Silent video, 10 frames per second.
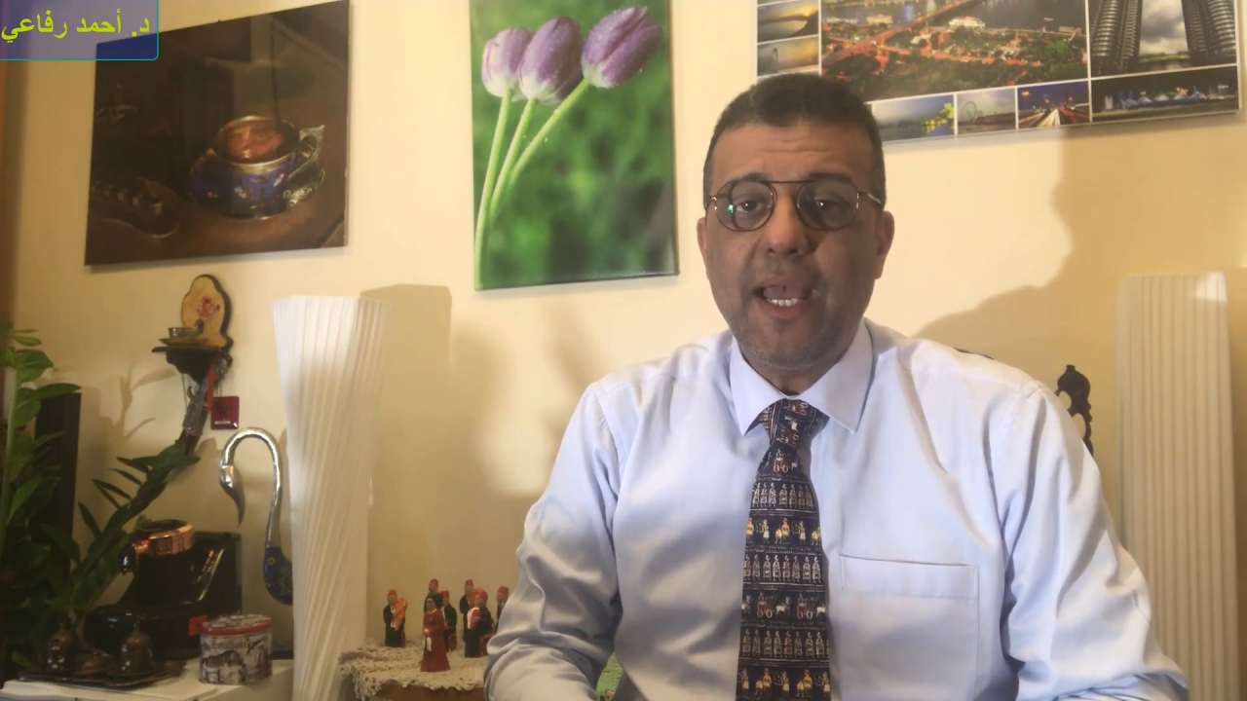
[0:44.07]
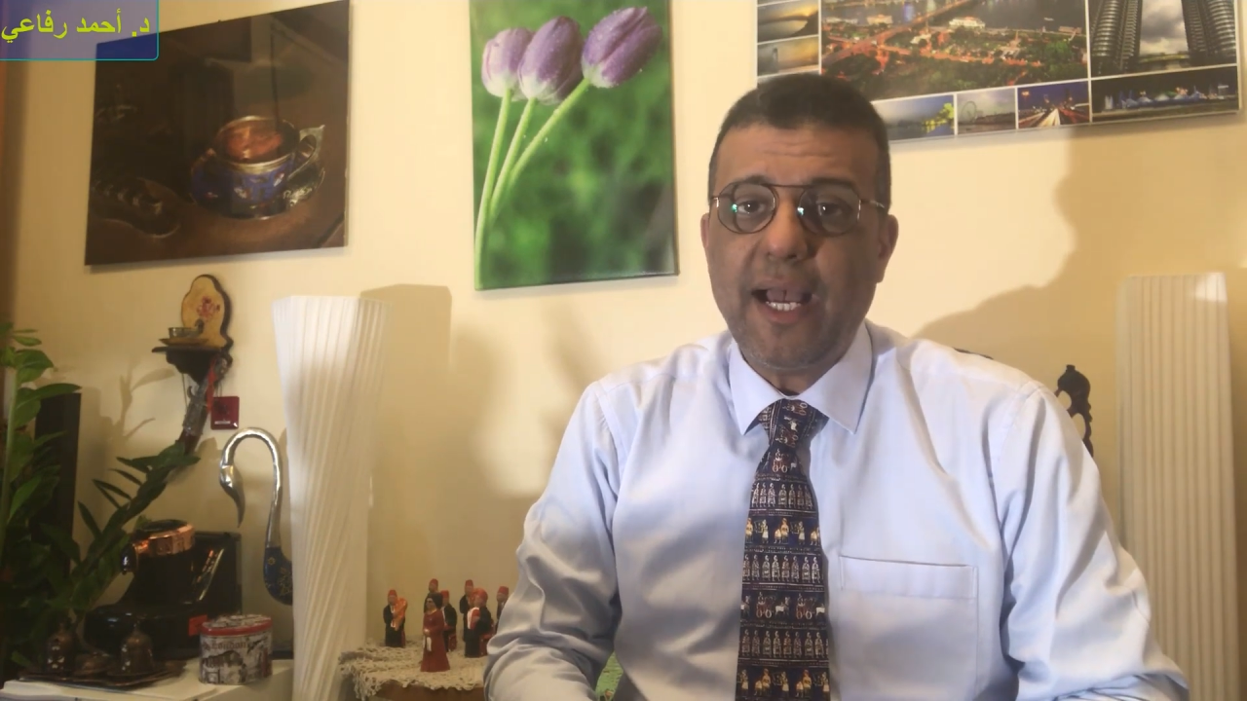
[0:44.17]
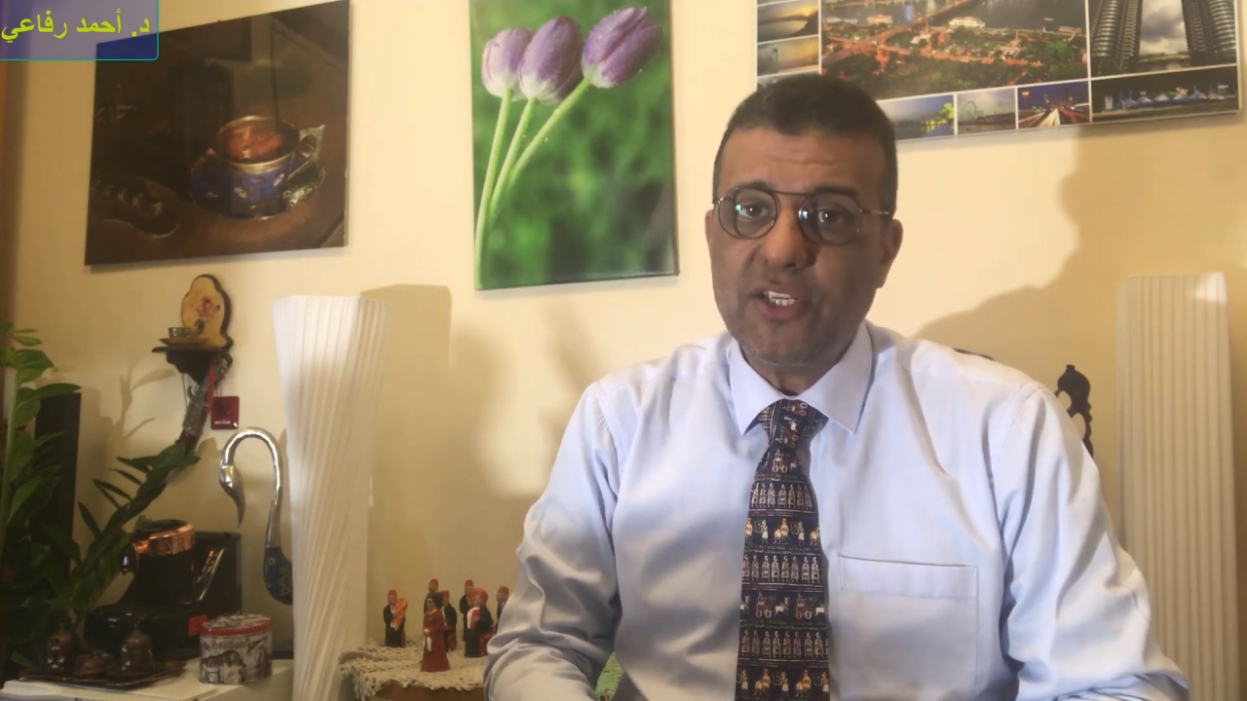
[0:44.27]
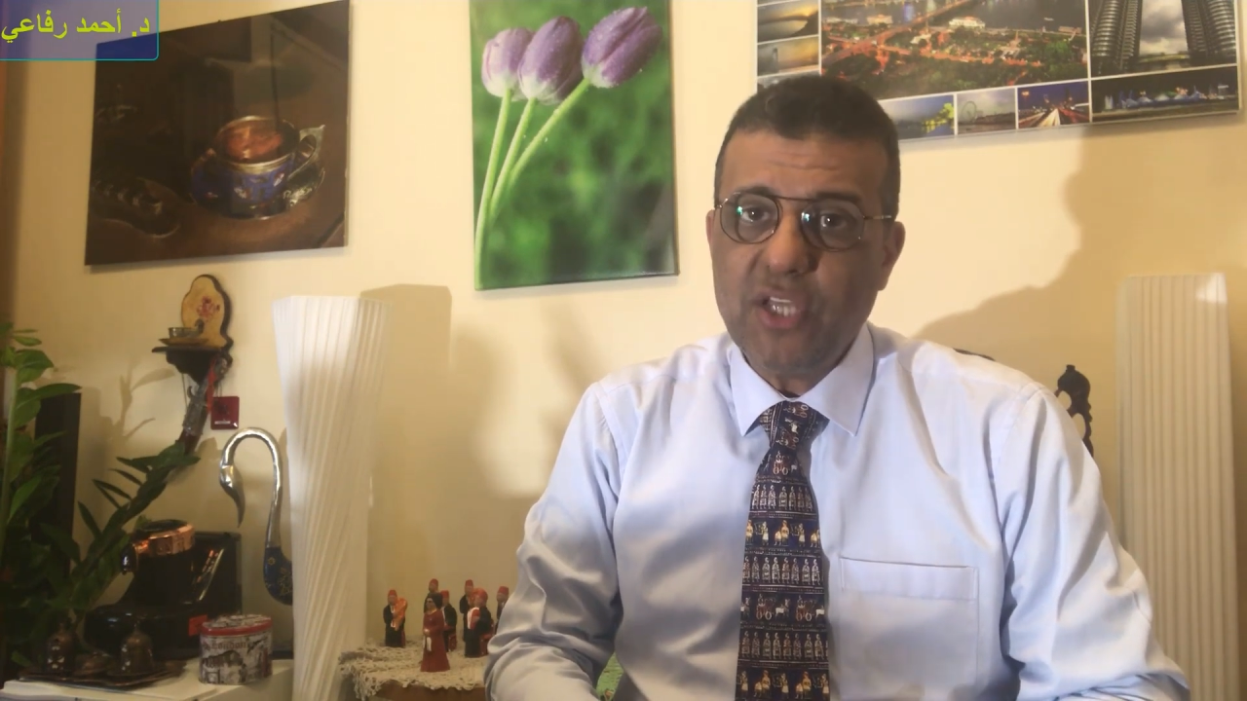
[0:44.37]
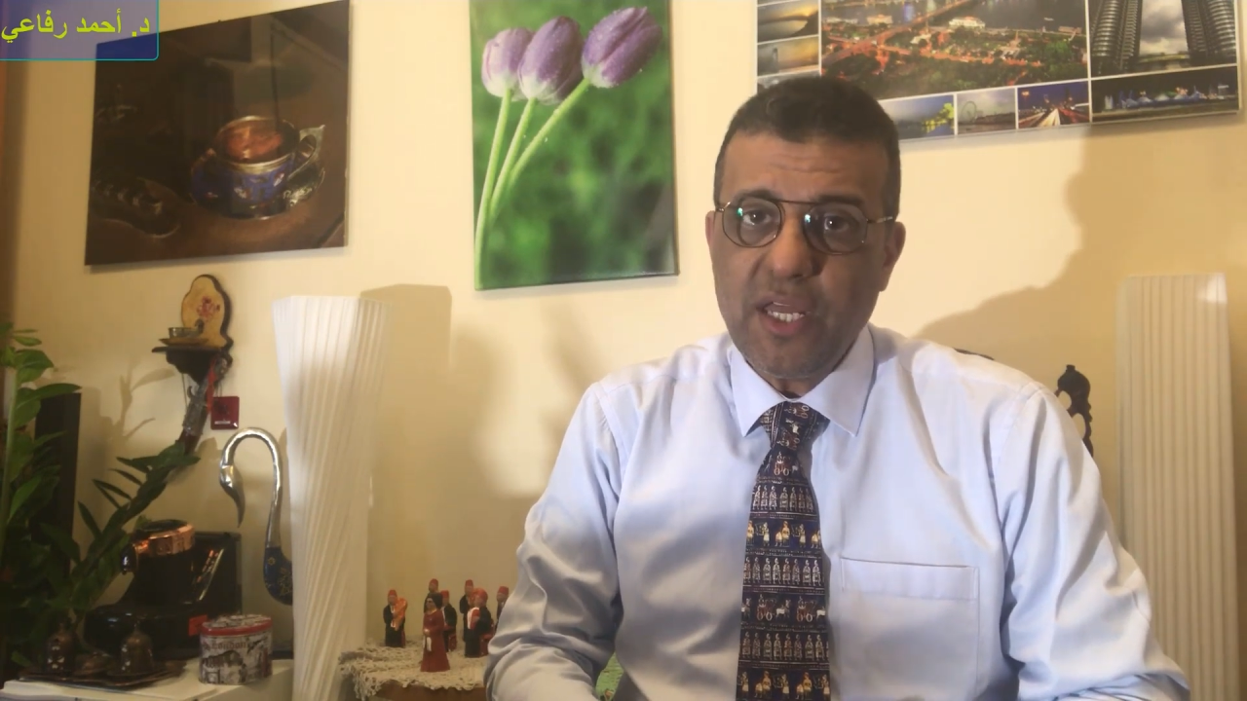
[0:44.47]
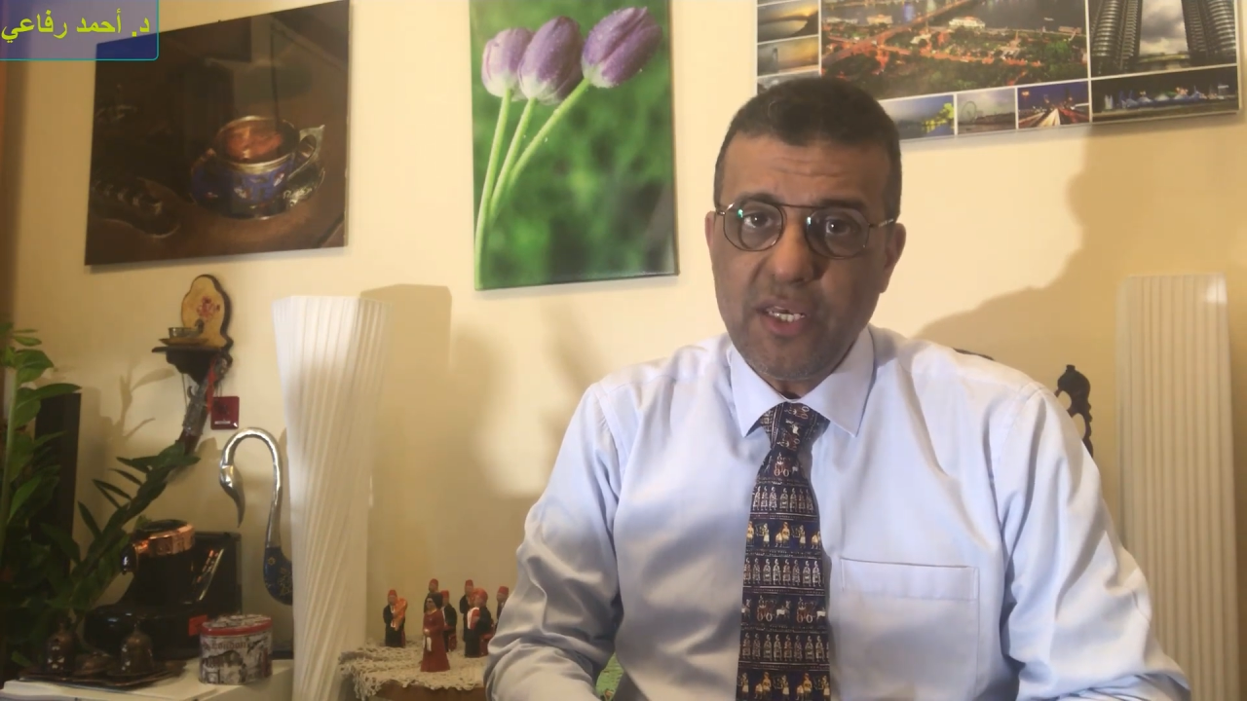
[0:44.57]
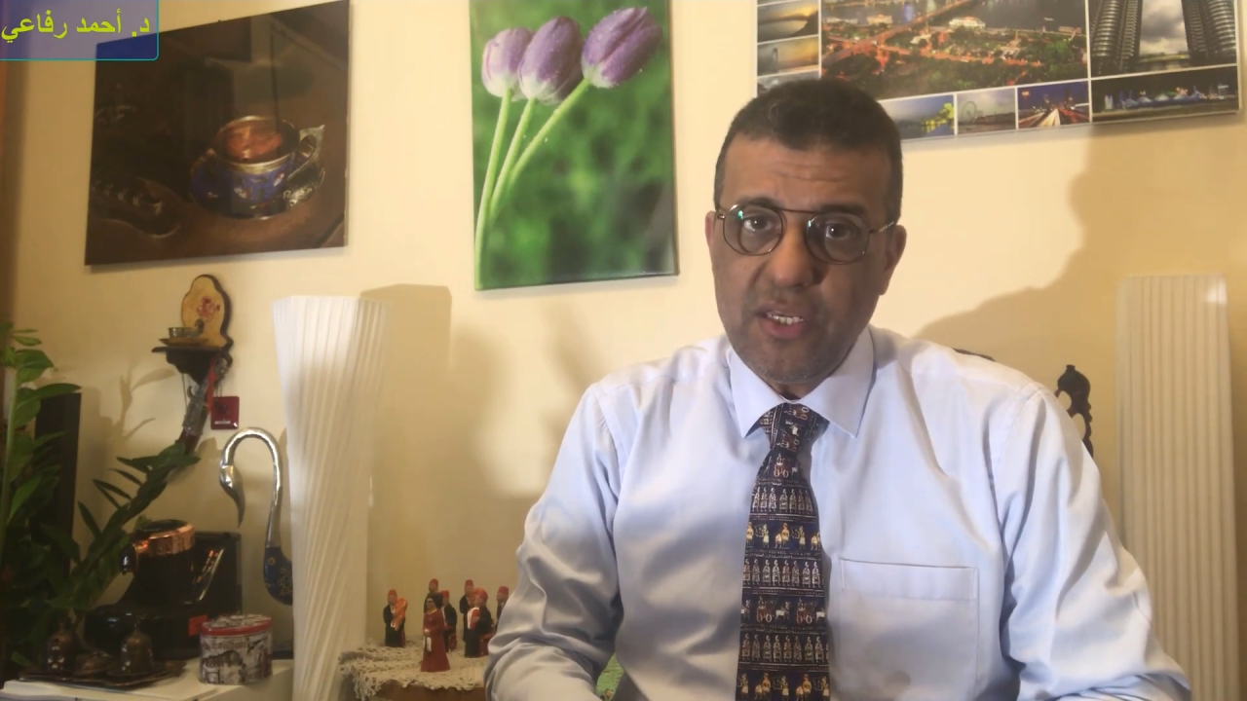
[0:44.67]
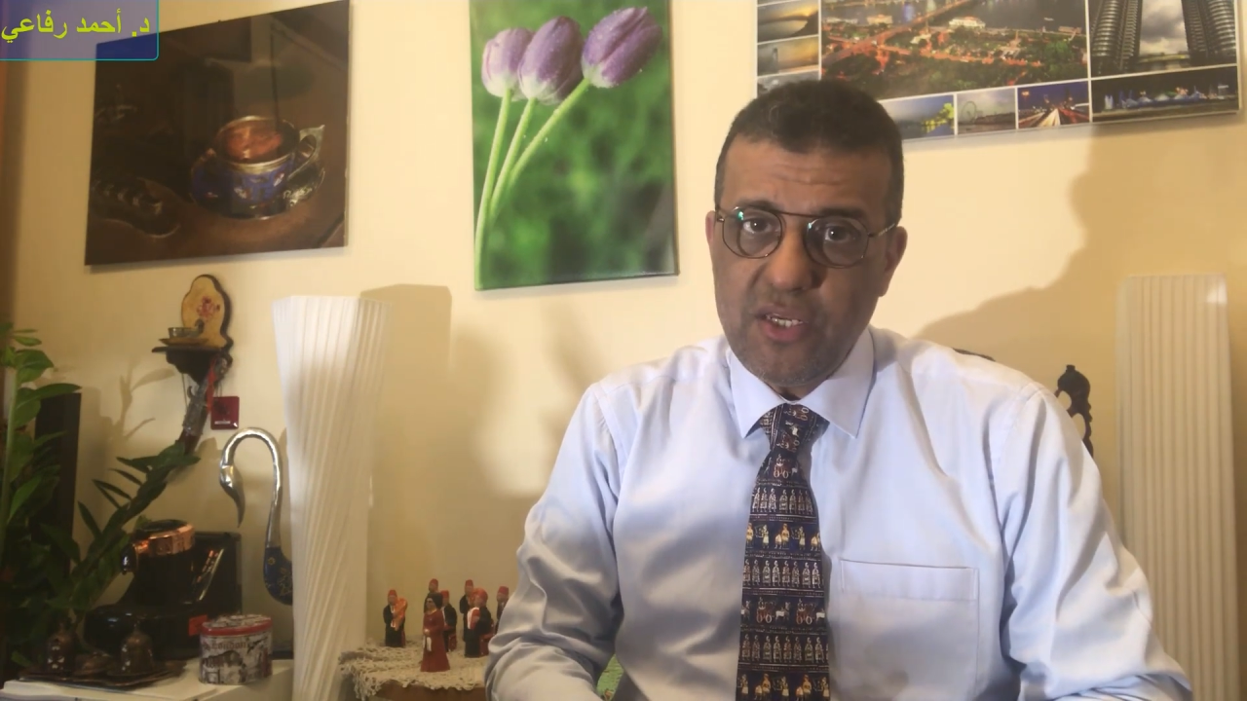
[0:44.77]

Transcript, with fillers: عشان